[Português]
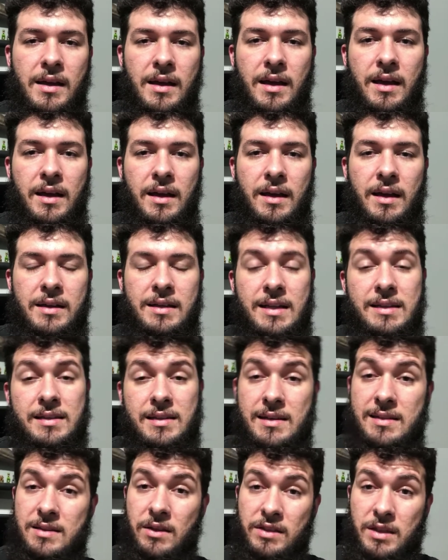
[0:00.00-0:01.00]
Uh, na
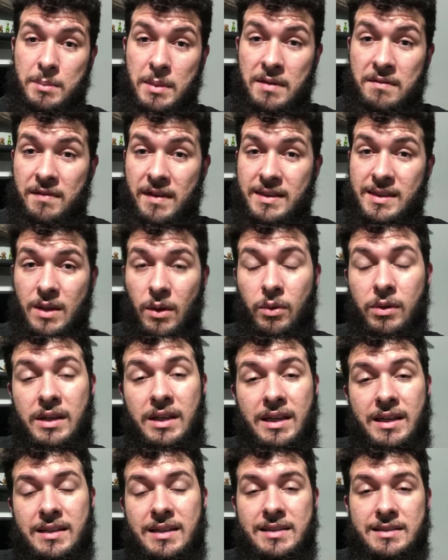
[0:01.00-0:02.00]
descrição também vai ter o
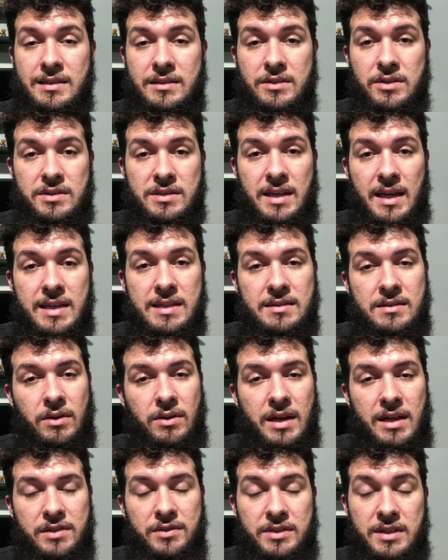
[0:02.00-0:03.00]
link das redes sociais, então
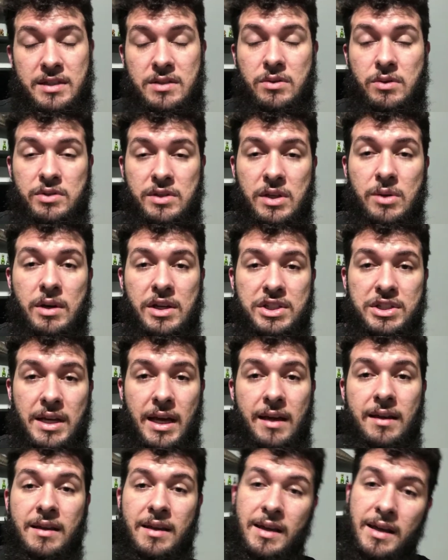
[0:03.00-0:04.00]
caso vocês não consigam
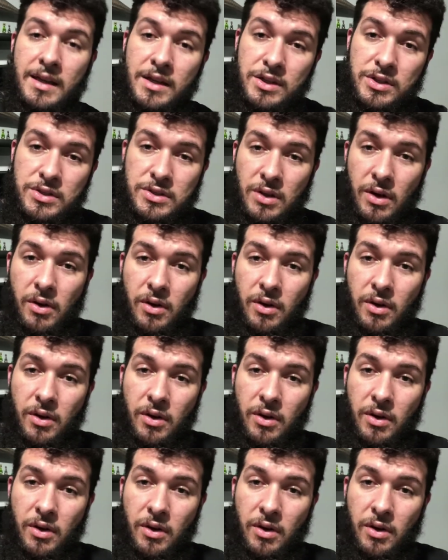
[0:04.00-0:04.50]
achar, só